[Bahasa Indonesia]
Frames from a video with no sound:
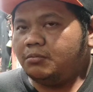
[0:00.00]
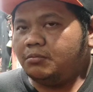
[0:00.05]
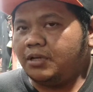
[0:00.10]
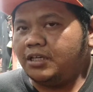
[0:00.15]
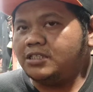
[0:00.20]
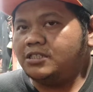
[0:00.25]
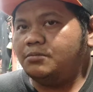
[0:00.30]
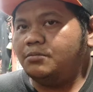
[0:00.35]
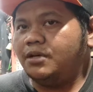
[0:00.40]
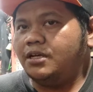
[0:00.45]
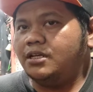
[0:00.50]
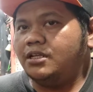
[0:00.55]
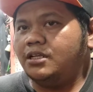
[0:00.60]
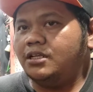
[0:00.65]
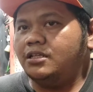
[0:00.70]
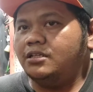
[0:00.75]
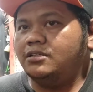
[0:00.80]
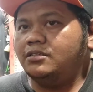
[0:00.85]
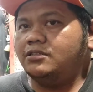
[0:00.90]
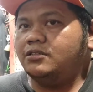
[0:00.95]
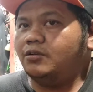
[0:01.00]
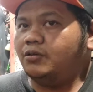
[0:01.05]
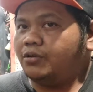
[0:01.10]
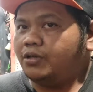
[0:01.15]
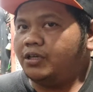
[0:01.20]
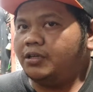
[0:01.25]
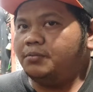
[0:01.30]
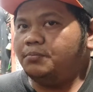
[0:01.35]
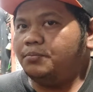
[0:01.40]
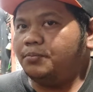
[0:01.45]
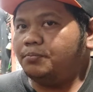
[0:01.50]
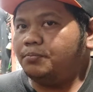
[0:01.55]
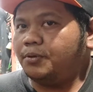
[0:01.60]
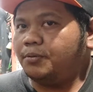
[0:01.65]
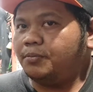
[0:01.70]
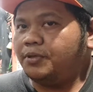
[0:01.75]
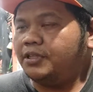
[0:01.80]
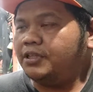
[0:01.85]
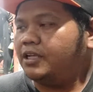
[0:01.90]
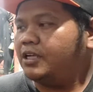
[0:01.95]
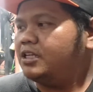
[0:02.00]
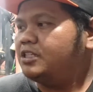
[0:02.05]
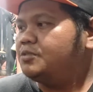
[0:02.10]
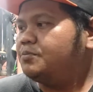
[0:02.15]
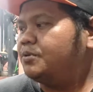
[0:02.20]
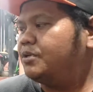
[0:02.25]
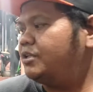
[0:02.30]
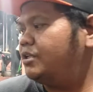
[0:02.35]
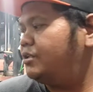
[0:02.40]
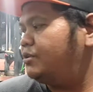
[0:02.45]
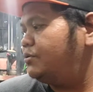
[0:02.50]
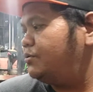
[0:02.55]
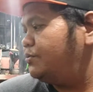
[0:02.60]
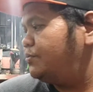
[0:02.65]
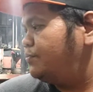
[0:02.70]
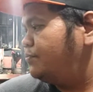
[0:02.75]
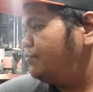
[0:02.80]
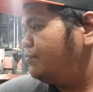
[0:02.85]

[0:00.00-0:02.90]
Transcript: maksimalin oke okay? permintaannya seperti itu